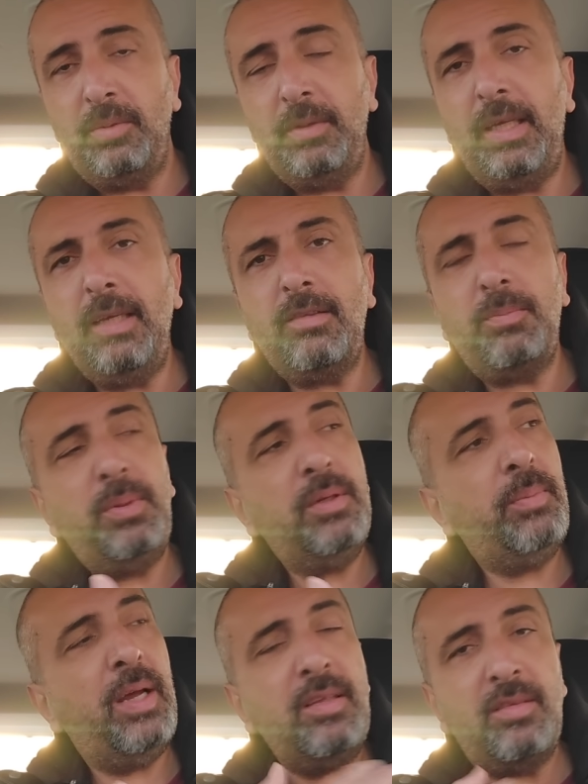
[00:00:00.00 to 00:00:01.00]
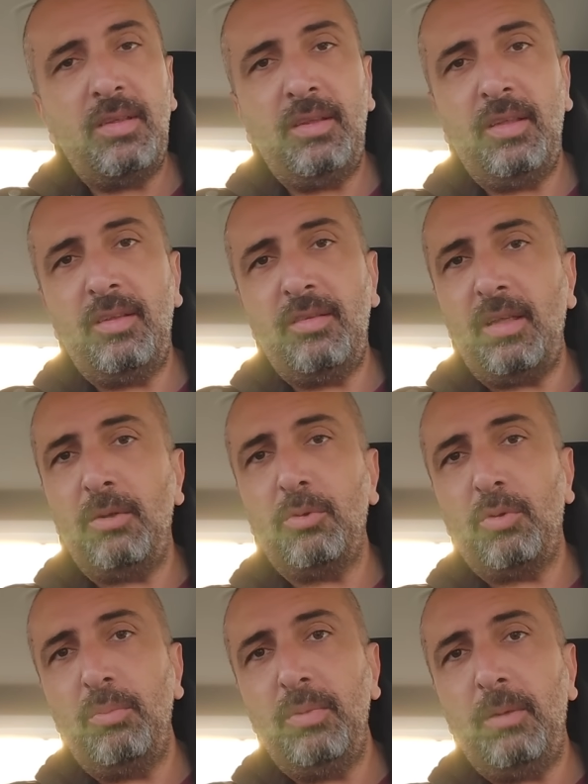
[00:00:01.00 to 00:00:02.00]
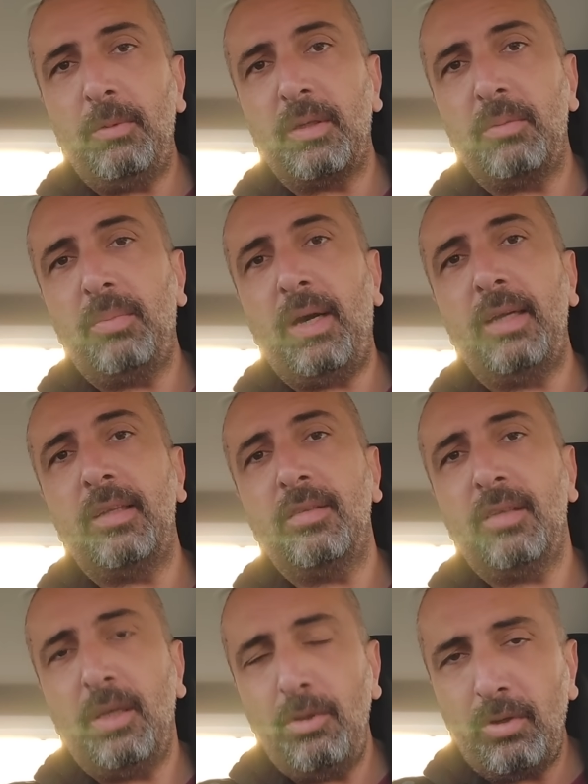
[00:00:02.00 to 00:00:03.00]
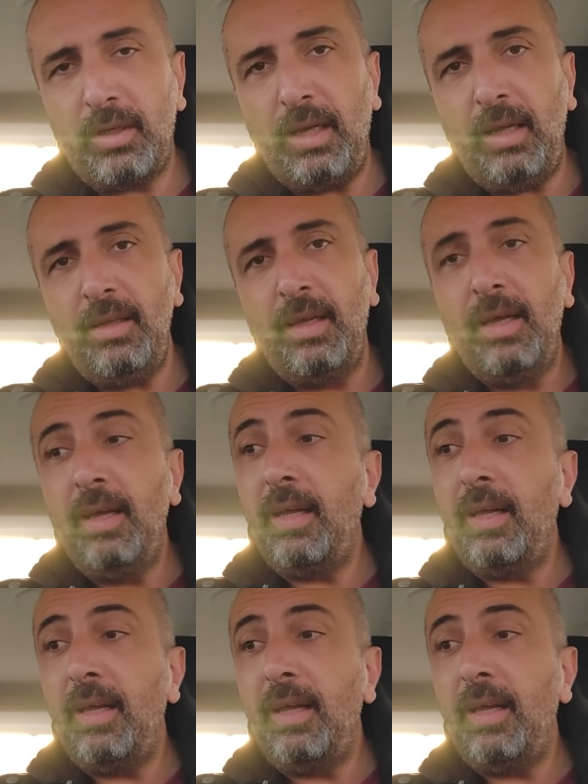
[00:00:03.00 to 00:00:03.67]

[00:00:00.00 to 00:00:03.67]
Şimdi X bir benzinli dizel otomobile bakın bayide sıra yokken